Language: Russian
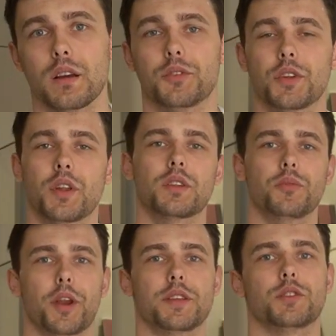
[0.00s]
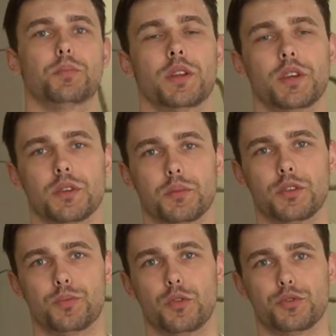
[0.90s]
А в стандартном варианте исполнения
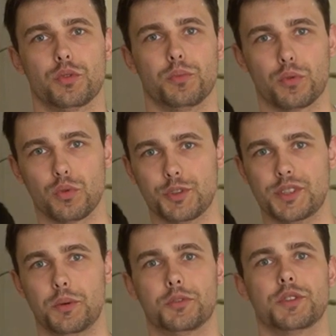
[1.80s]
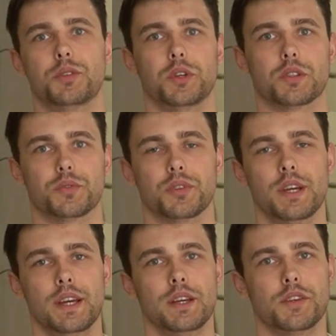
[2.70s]
мы используем брус 7 сантиметров.
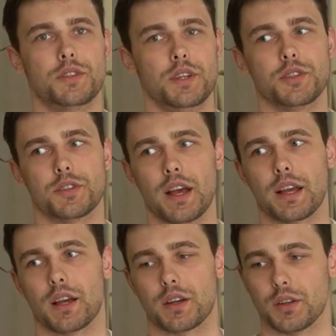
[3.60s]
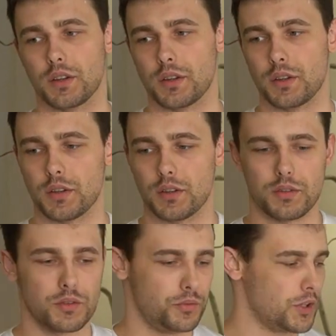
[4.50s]
Здесь, так как
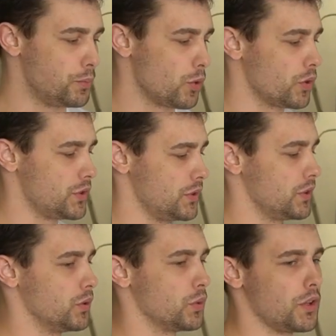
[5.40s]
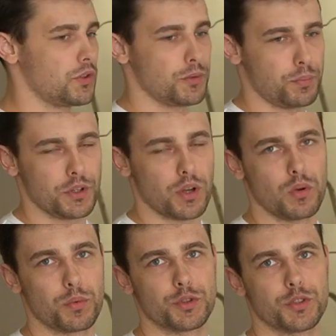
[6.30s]
э, весь пирог стены у нас при
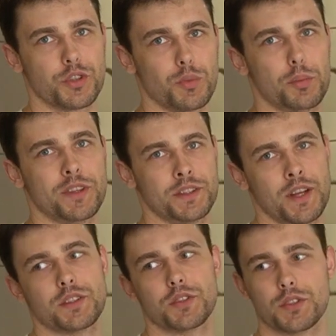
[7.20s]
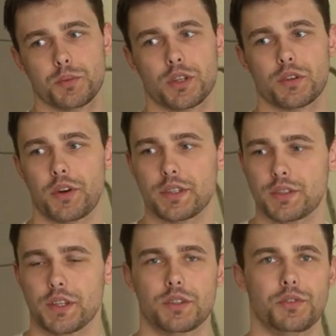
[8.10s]
таком брусе занимал бы 13 сантиметров, а эта
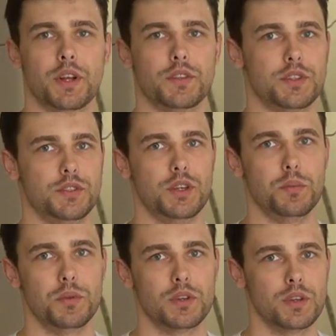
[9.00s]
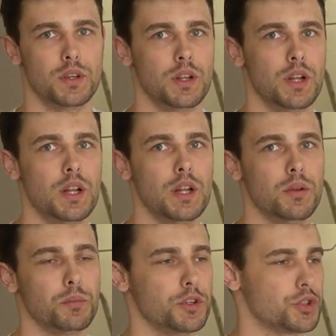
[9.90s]
стенка 12,7,
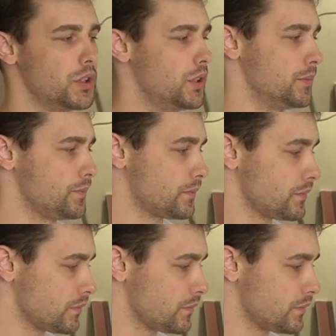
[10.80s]
мы решили